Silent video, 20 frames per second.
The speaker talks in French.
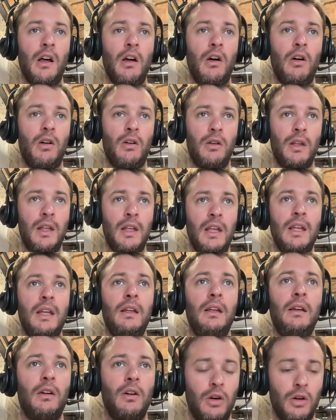euh,
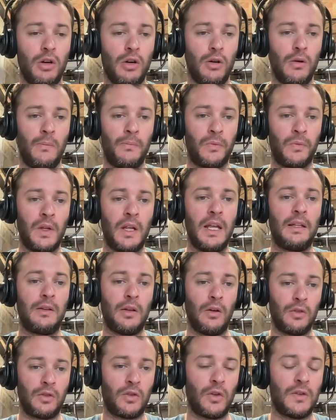et tu
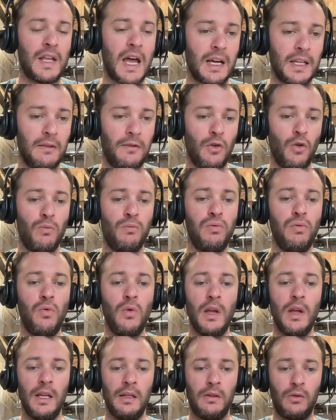en, es arrivé au
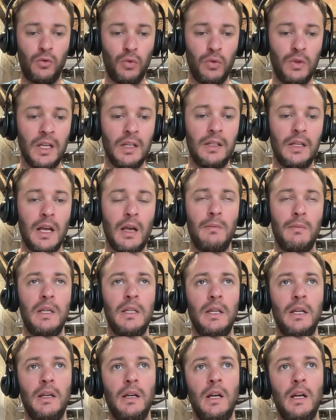bout et tout est terminé.